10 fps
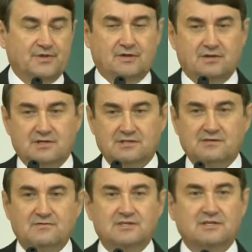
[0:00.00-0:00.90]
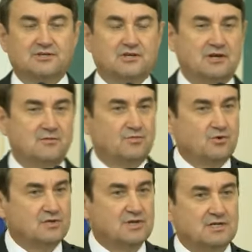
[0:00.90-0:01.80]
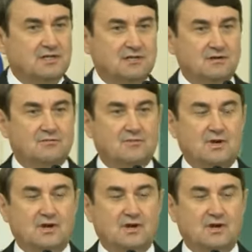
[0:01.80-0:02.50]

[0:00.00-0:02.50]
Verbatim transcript: И если вы слышали по докладам,